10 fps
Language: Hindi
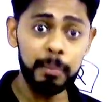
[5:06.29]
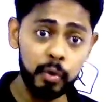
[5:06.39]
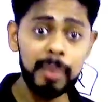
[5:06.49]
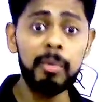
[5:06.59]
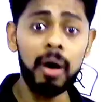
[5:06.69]

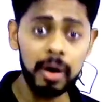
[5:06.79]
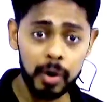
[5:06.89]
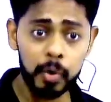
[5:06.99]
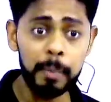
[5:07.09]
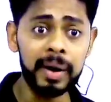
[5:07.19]
पूरे
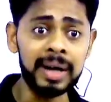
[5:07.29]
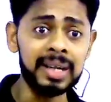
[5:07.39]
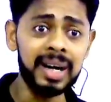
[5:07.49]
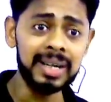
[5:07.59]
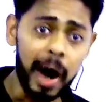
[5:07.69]
मोहल्लों को पकड़
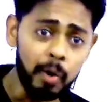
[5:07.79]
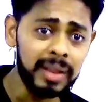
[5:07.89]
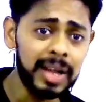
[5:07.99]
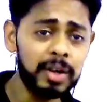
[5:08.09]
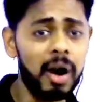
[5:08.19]
सकता डाउट
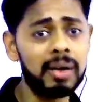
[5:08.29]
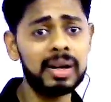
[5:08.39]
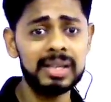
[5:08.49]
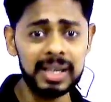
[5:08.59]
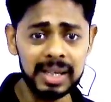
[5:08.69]
आता तो
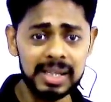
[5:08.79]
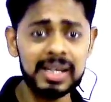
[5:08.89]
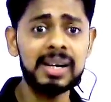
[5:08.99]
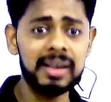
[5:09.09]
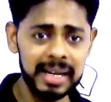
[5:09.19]
डॉक्टर से
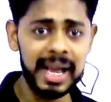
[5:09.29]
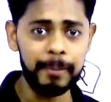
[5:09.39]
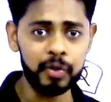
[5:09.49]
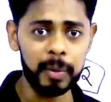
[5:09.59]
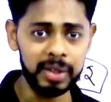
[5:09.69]
कंसल्ट करिए
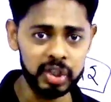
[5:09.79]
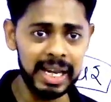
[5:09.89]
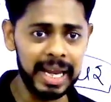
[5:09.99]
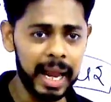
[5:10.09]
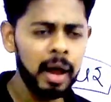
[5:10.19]
आप सभी
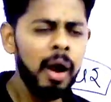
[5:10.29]
ठीक है